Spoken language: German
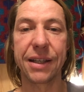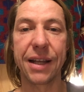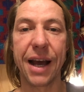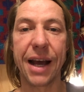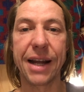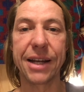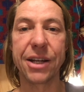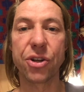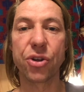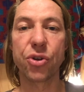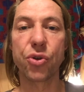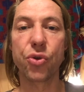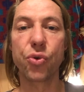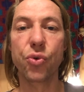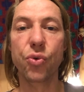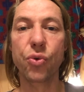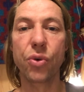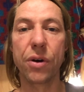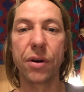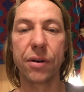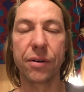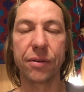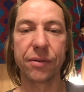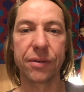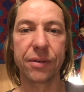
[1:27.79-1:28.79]
eine
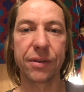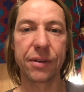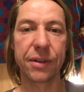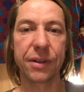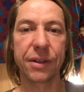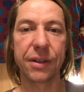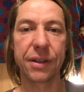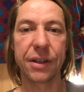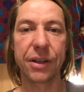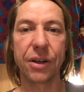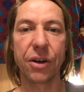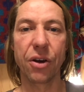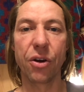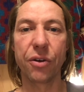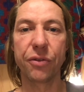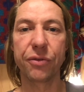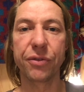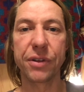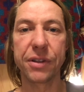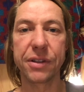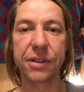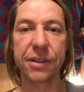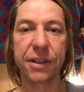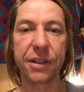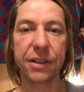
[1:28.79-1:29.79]
Tür
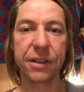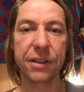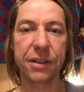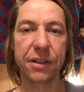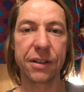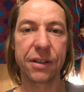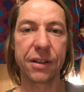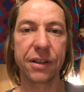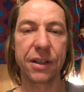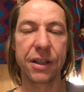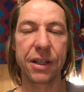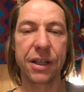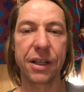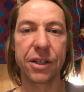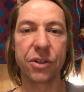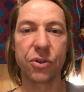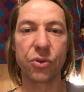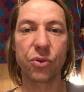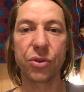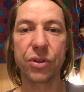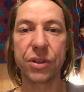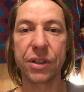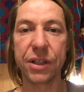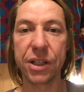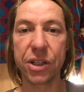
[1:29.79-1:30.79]
öffnet sich,
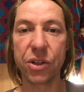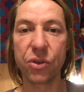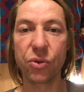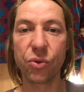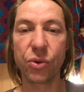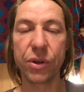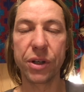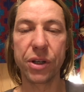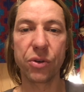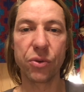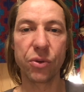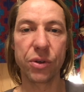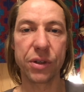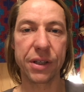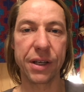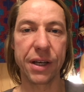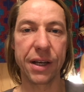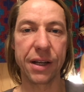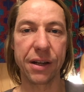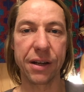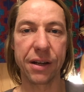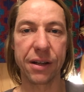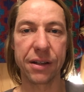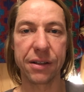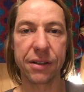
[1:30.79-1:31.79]
durch die du
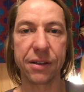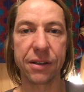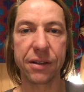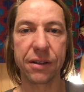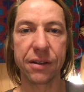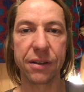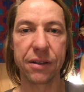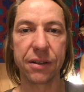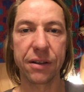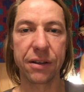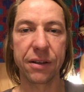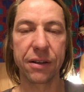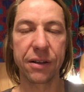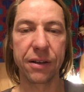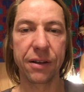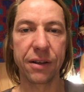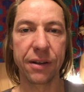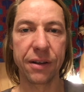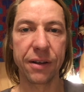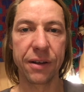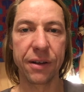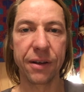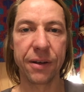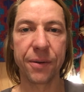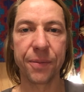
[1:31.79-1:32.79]
hindurchgehen kannst.
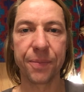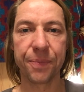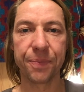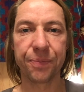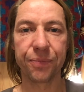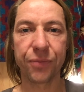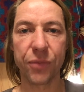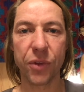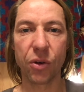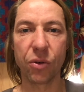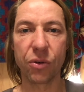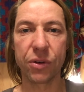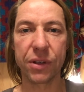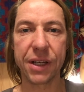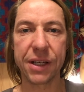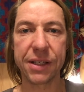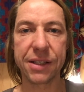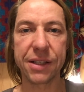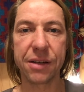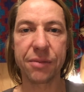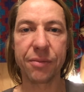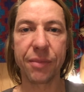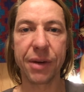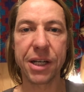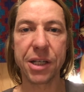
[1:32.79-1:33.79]
Und
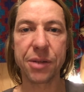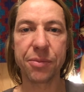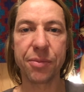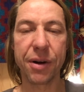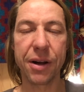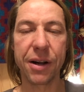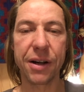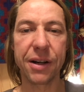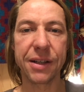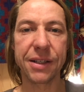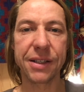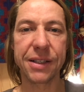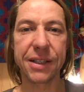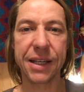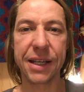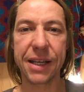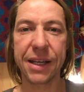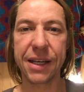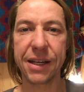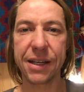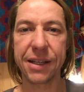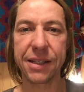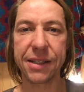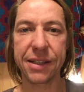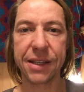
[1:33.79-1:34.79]
das sind manchmal
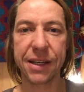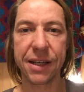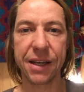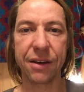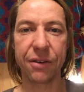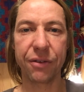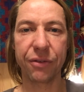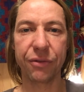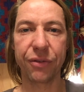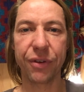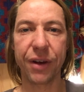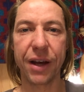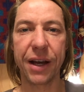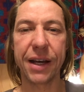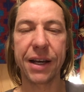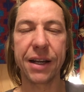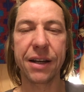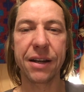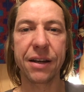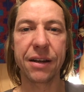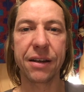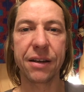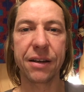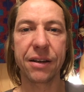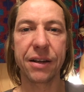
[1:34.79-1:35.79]
sehr, sehr
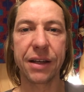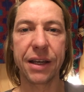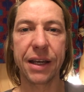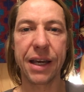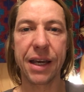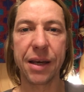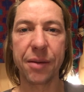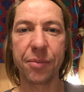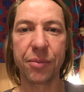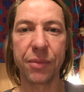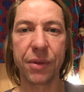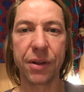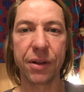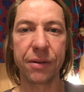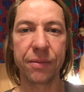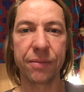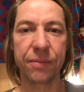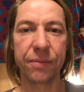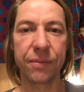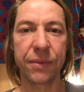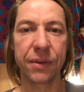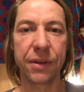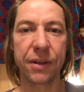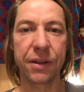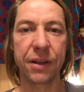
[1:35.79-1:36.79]
feine
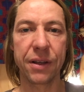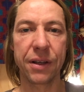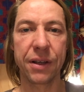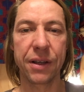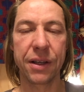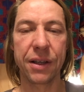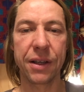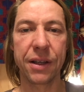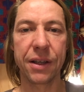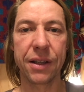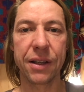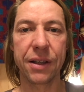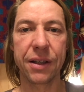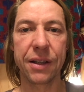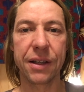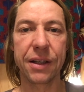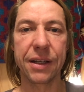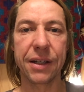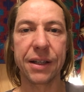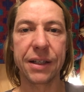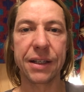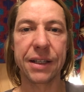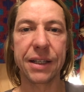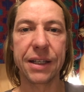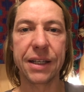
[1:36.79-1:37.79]
Ebenen,
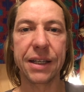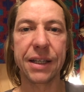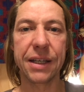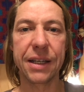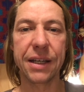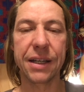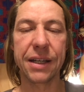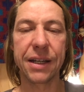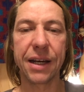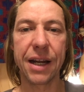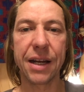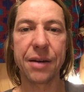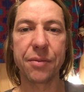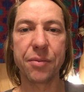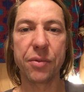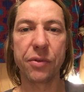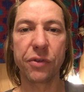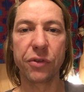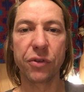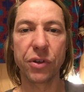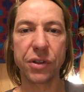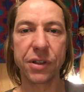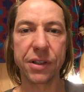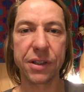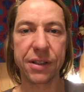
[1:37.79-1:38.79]
die in deinem
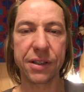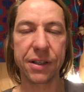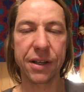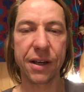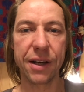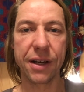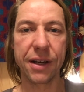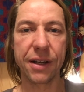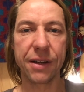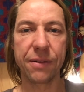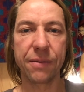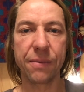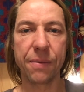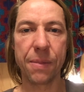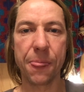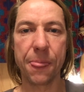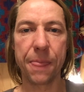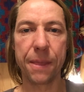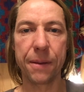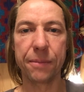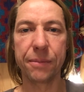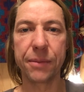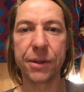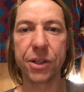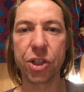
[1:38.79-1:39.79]
Bewusstsein
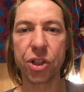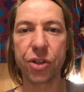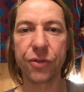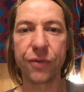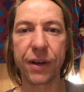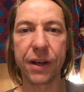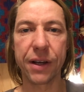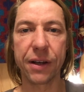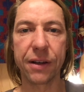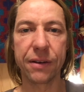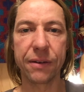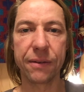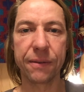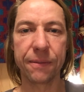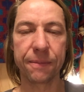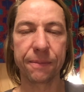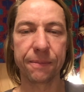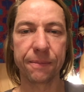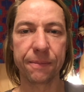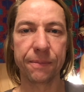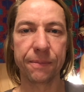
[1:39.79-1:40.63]
mitschwingen.